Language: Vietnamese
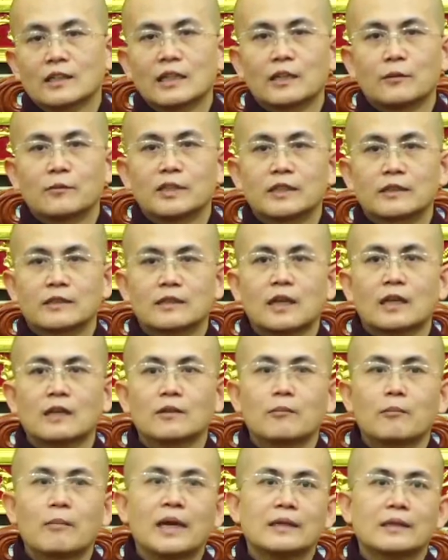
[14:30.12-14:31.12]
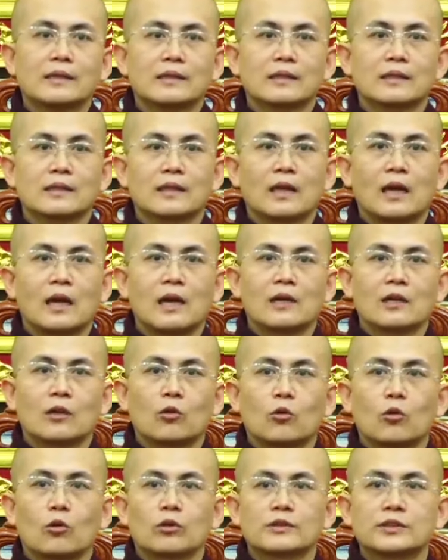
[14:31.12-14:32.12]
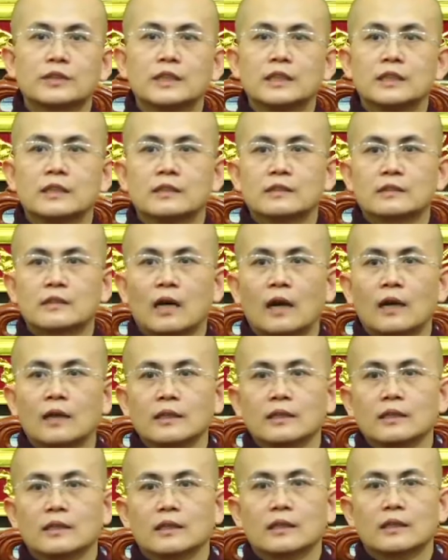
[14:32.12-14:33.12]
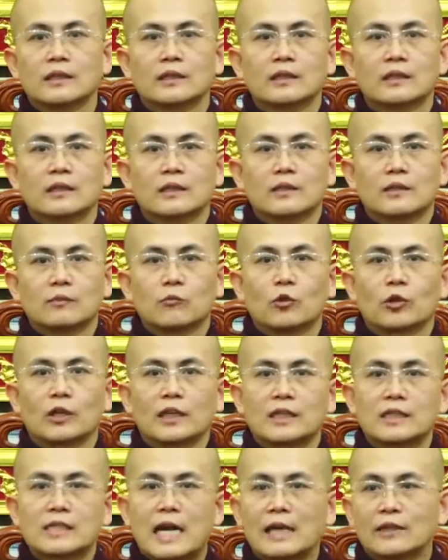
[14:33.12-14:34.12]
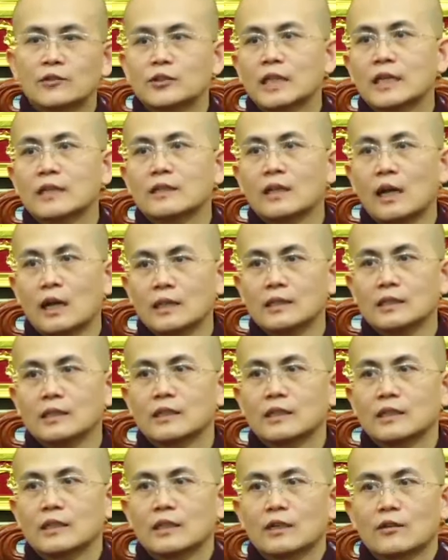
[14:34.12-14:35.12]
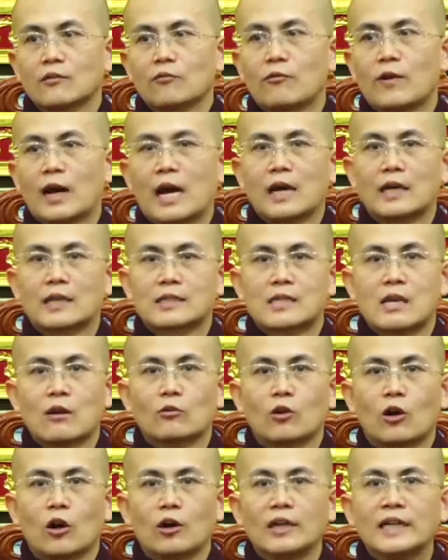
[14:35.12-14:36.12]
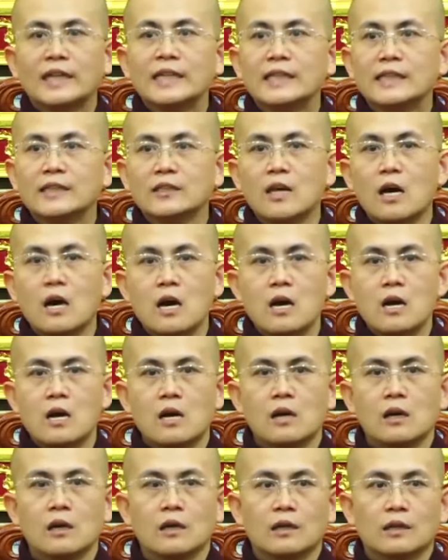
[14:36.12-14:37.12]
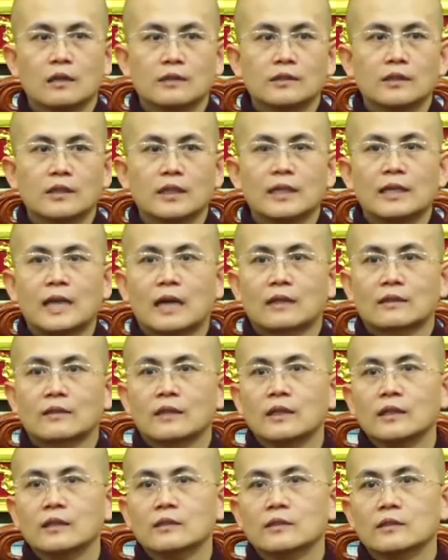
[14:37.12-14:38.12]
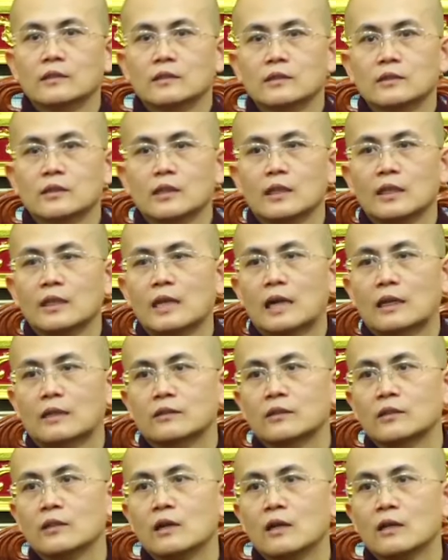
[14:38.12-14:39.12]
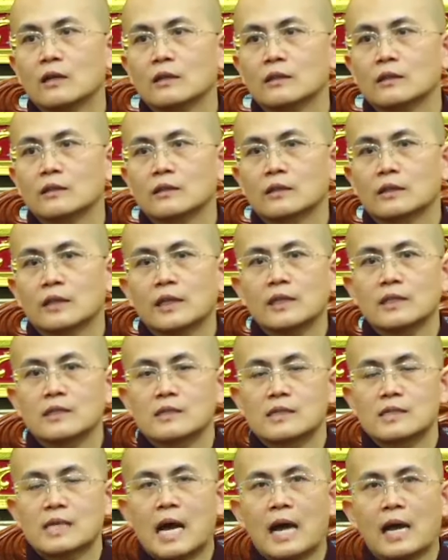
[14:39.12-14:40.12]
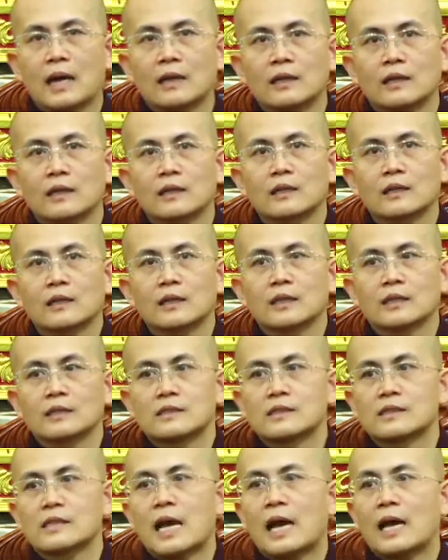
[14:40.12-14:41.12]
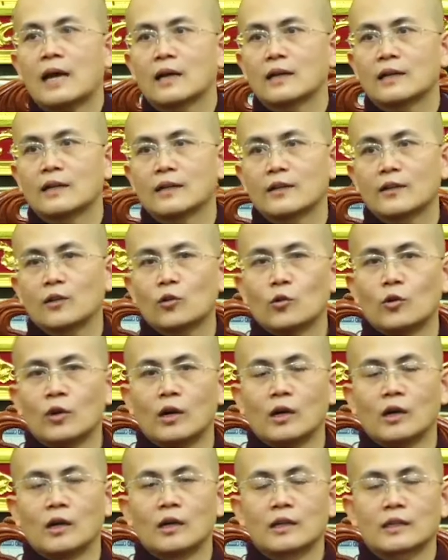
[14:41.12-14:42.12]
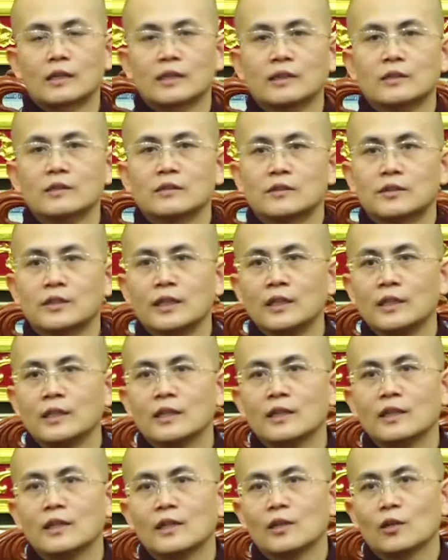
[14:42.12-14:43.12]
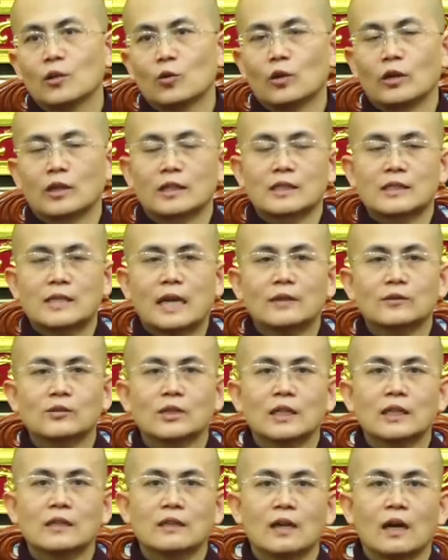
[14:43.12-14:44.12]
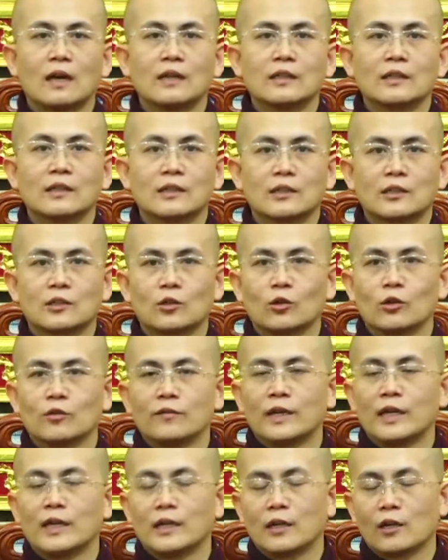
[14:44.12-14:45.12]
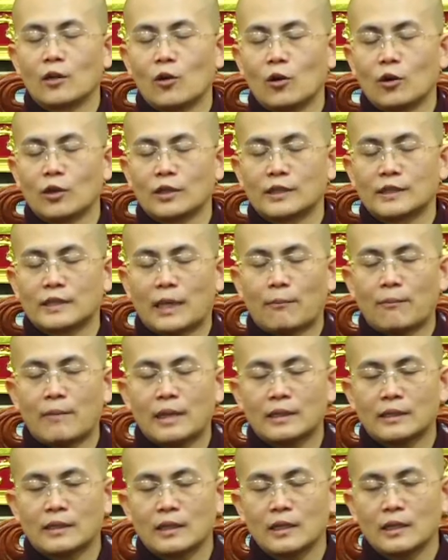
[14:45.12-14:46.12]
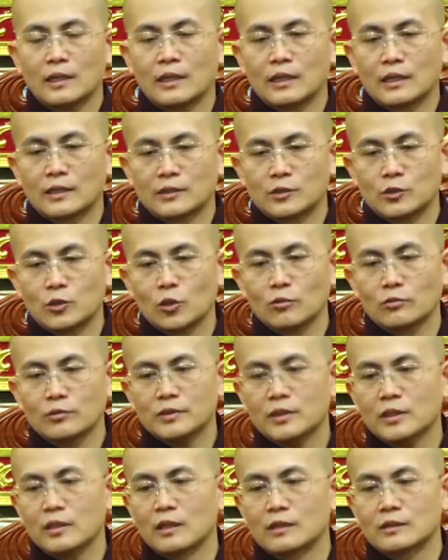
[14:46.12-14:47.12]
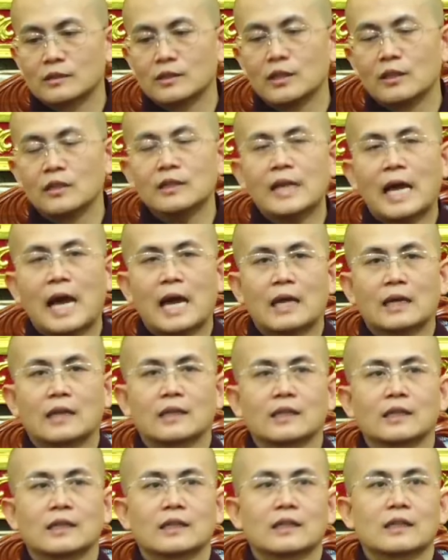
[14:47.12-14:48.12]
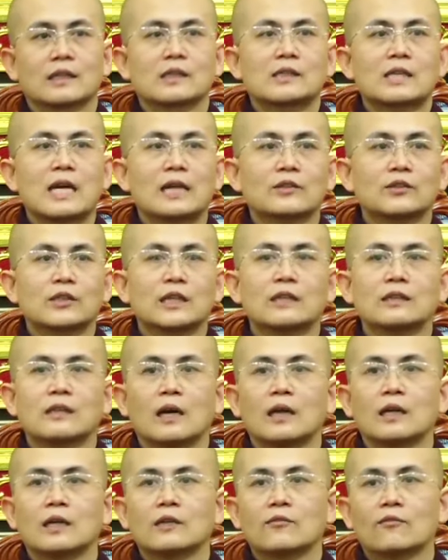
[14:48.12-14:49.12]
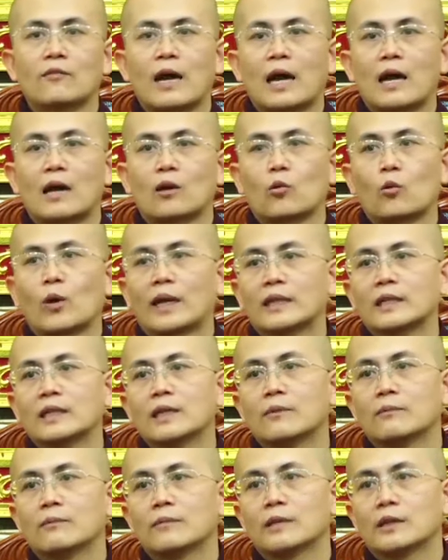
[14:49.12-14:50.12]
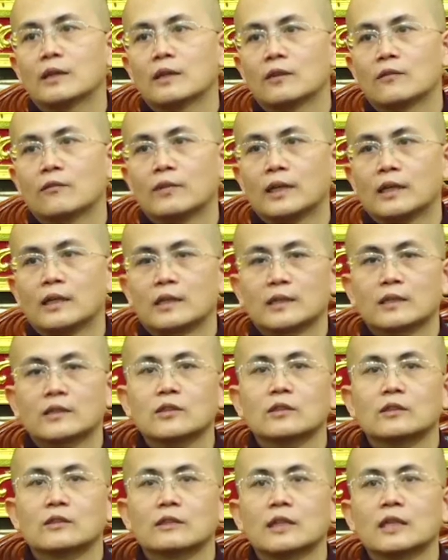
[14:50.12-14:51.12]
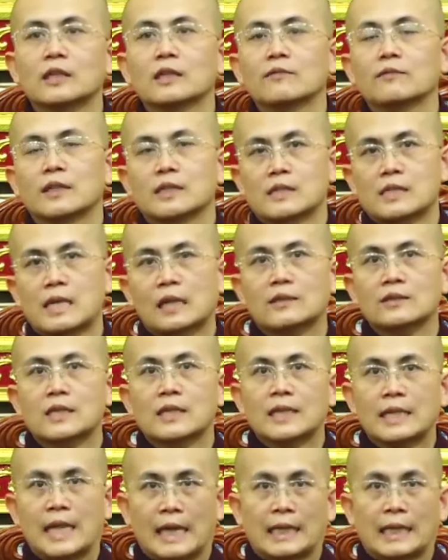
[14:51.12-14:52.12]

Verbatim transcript: mình tận mắt à, nhìn thấy một cái xác chết đấy và sau đó ghi nhớ những cái đặc tính những cái đặc tướng cái hình dáng hình dạng của cái tử thi của cái xác chết đấy rồi về ngồi nhắm mắt hình dung tưởng nhớ lại cái xác chết ấy và quán niệm về cái tử thi vì xác chết này